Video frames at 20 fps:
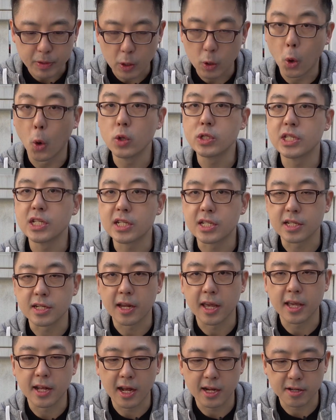로즈
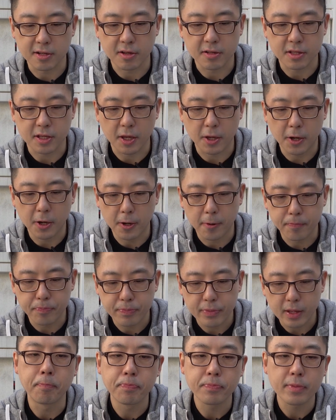그레이라는 건데요
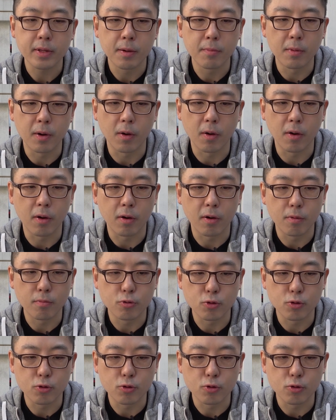어,